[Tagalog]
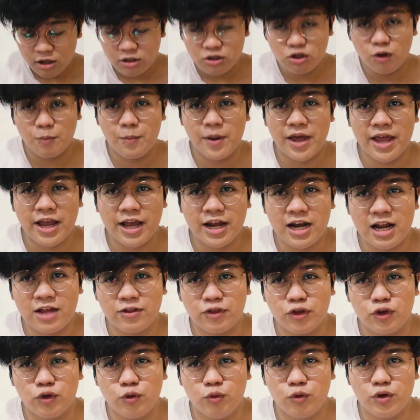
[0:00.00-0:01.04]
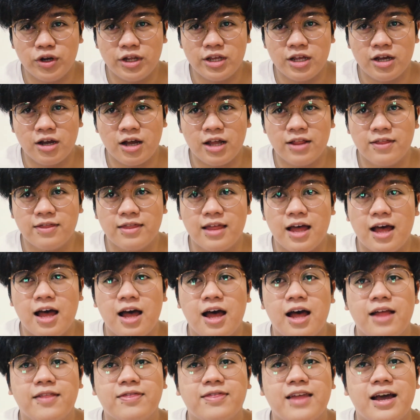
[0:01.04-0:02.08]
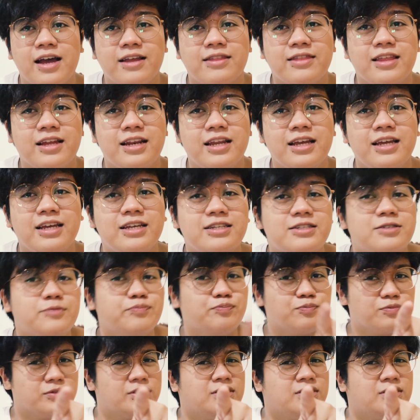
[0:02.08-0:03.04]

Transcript: So, pakinggan natin yung una niyang kanta. Ang title is,